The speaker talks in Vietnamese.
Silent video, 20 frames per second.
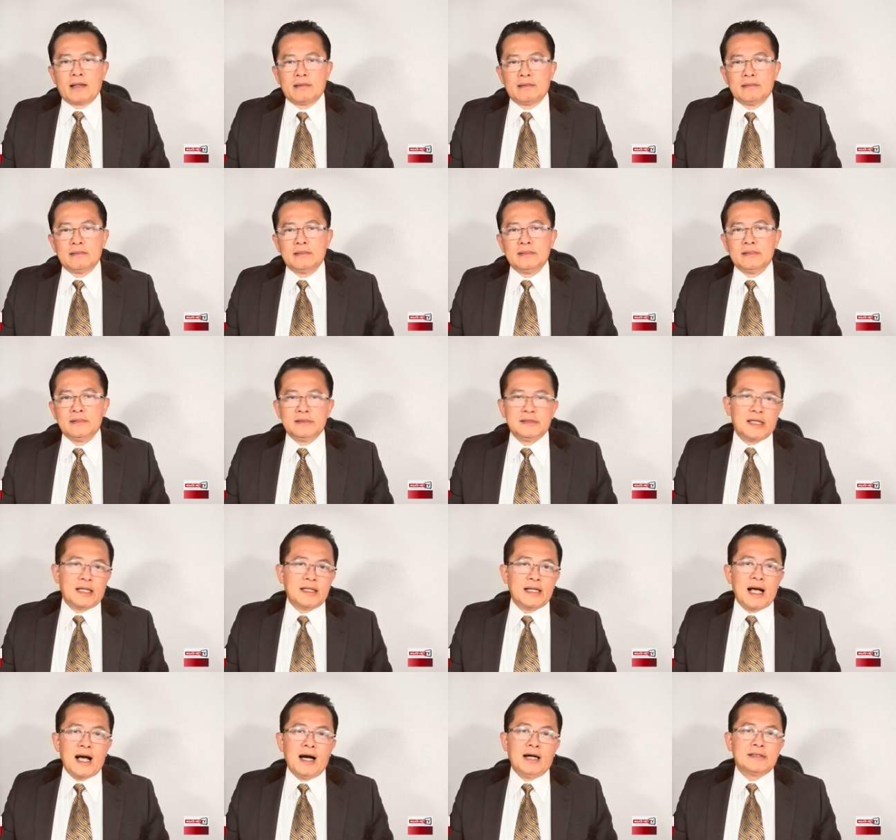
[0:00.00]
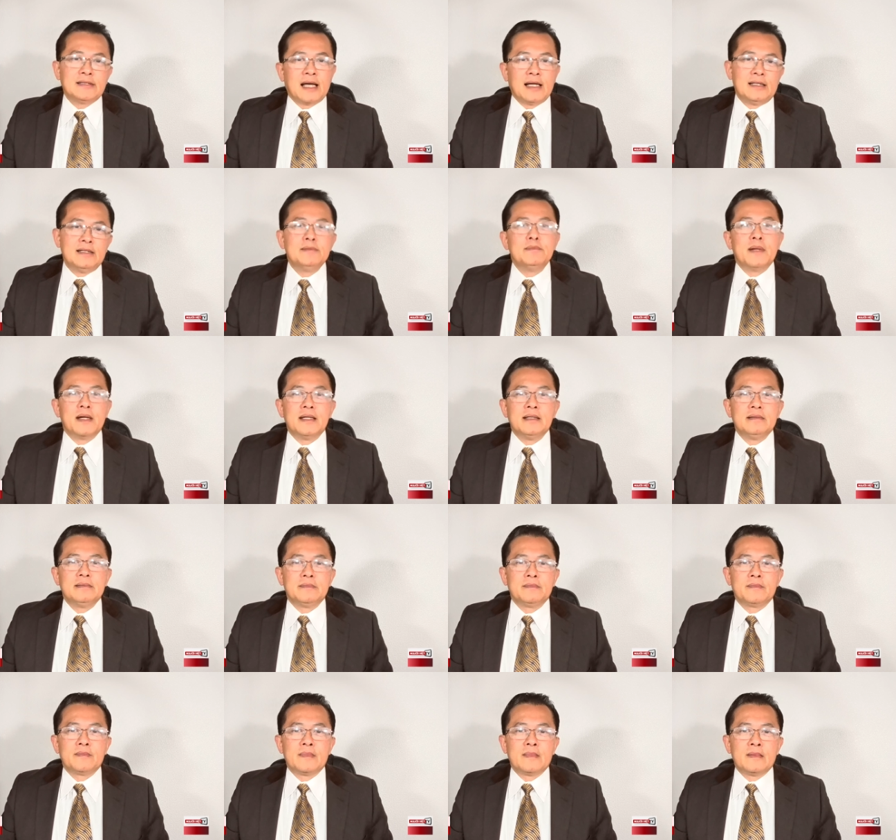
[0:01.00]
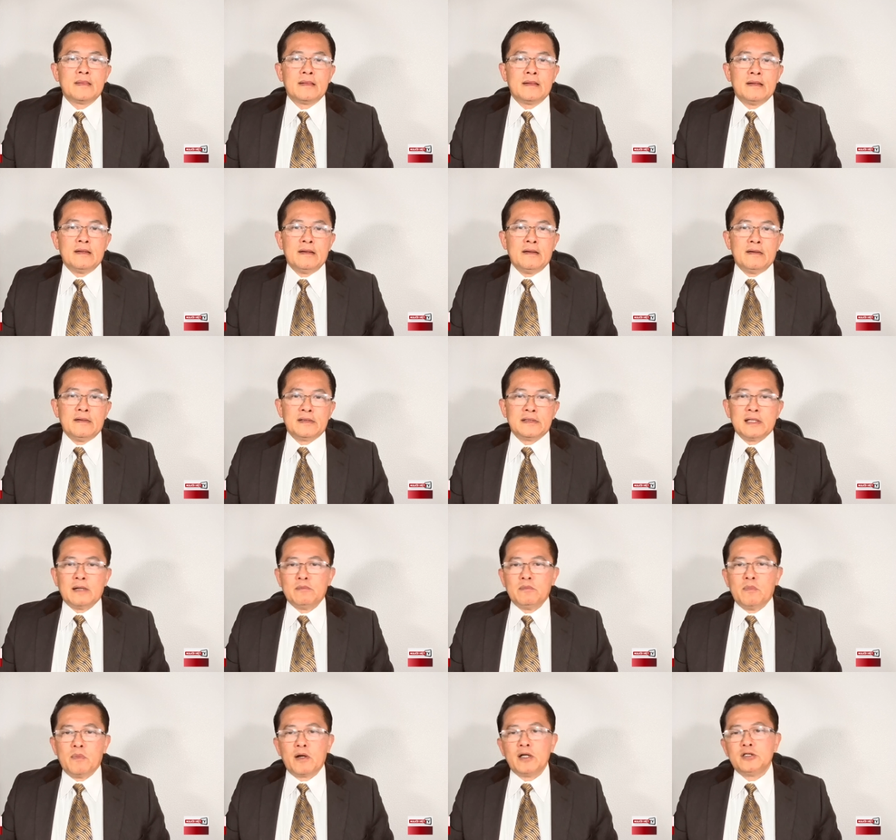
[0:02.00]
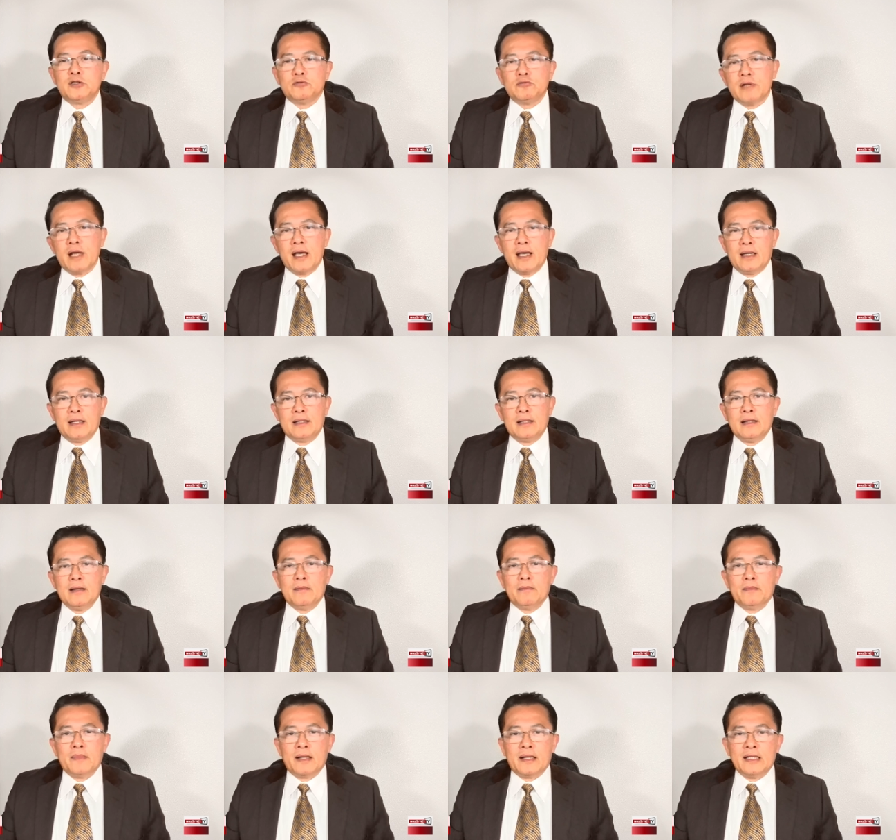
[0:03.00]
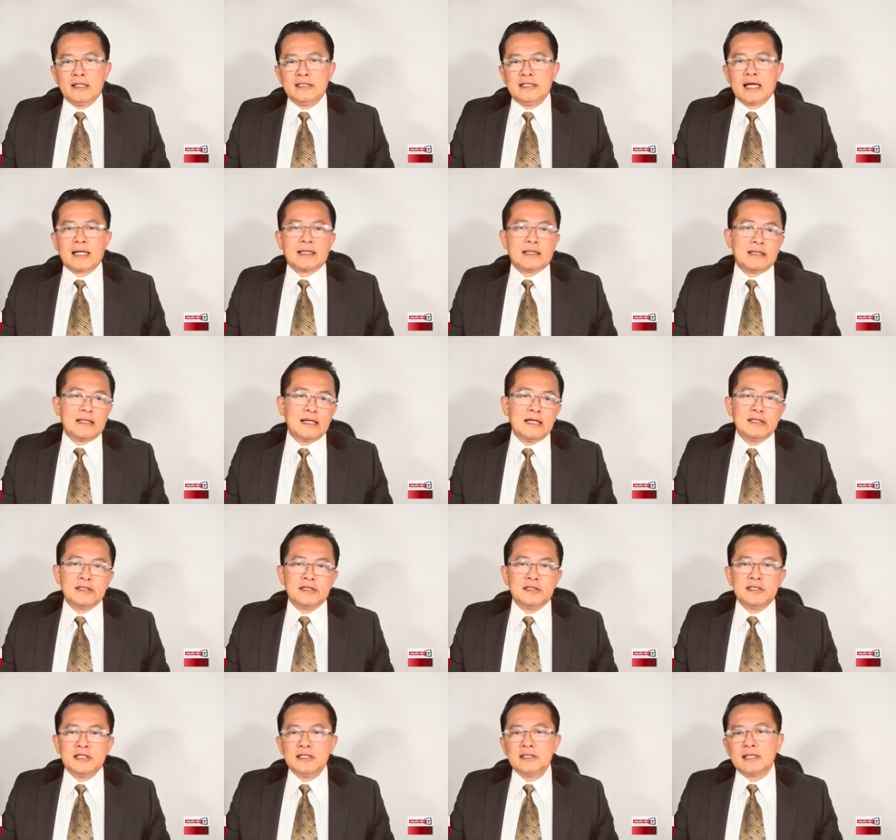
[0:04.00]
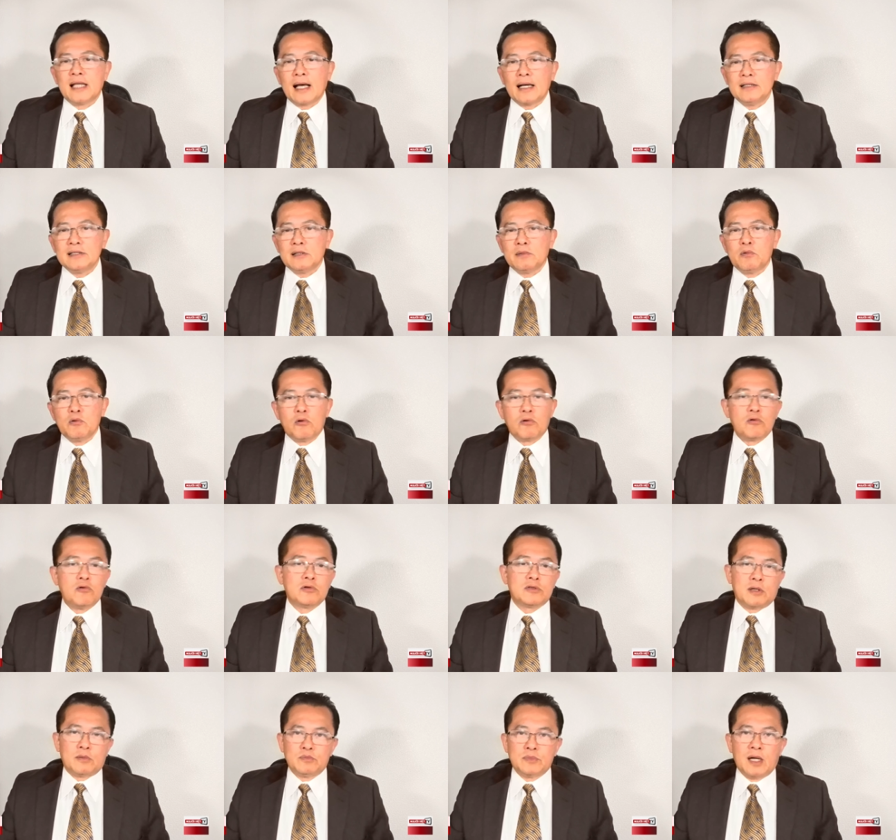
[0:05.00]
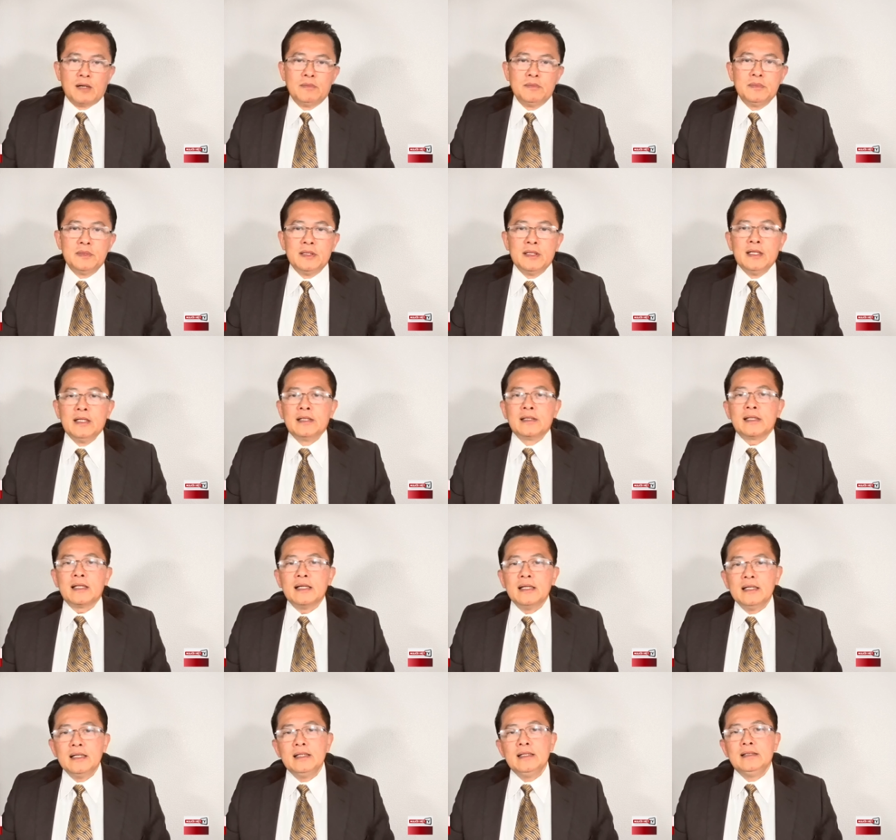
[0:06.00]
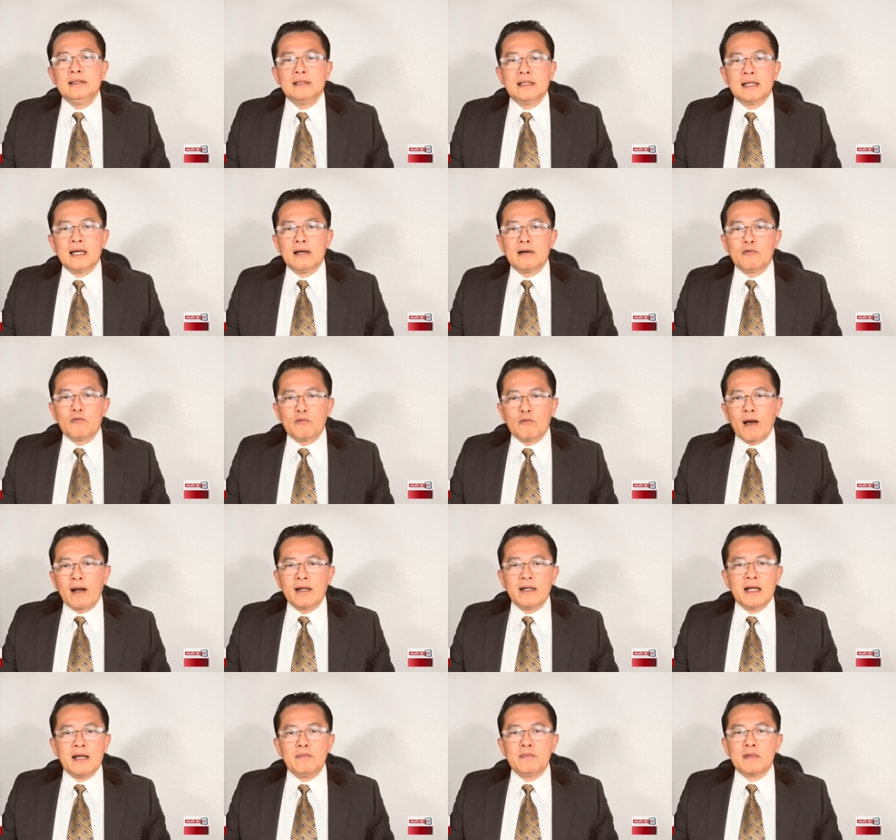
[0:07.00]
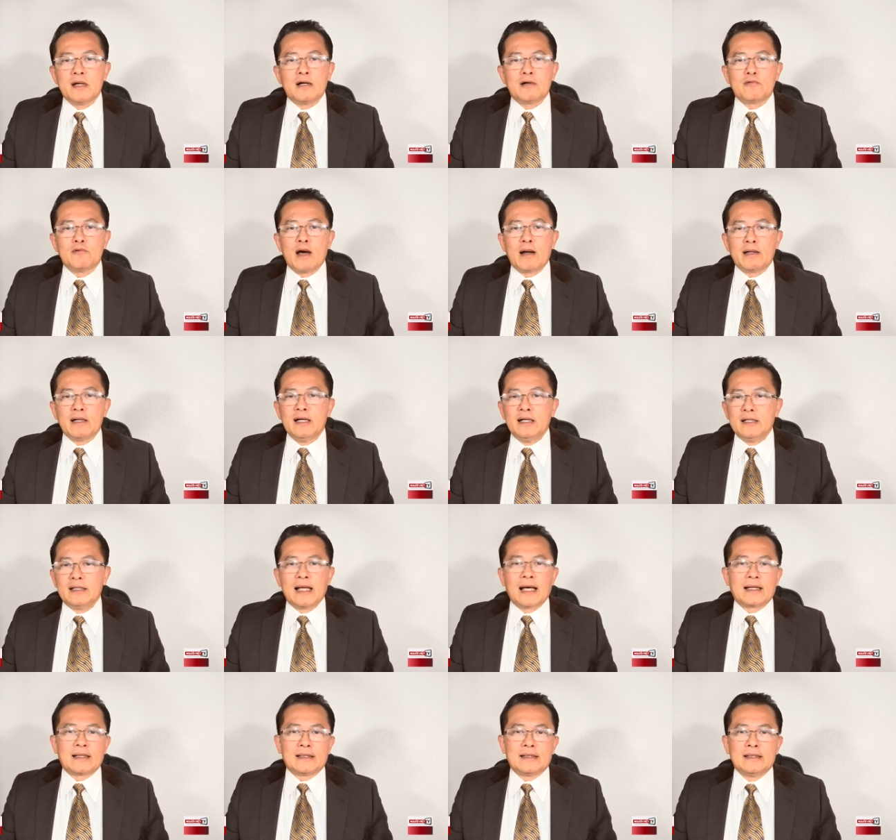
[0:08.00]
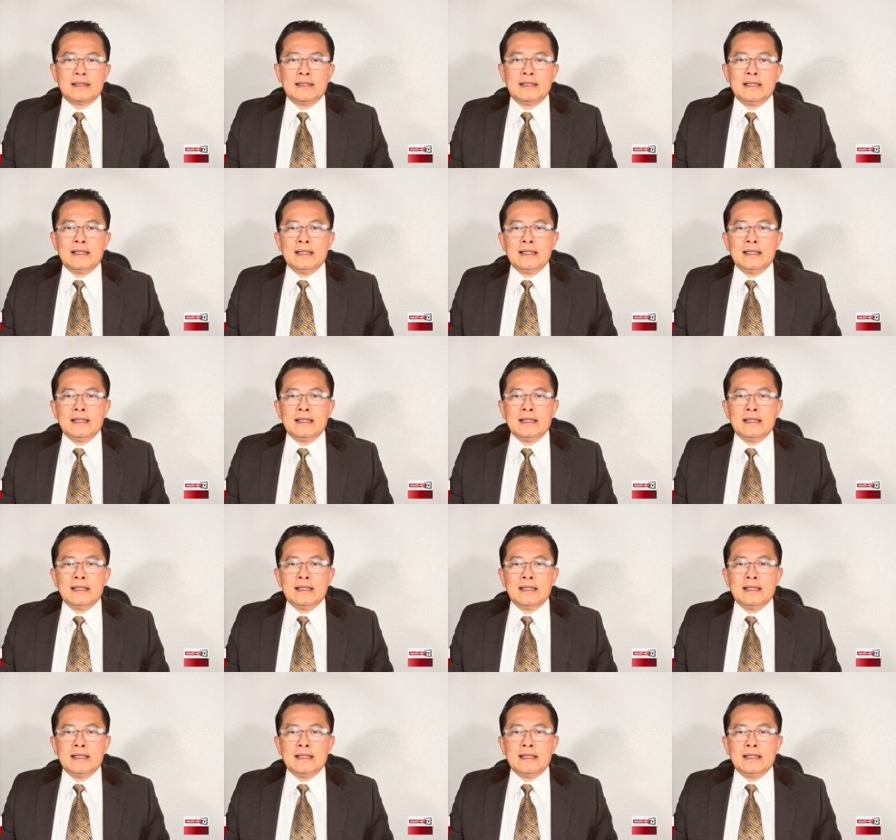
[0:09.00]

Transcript: đoan xảy ra ở tại nước Mỹ trong một cái chủ đề mà để giành những cái sự chiến thắng trong cuộc đua tổng thống khi những cái quan điểm cực đoan hình thành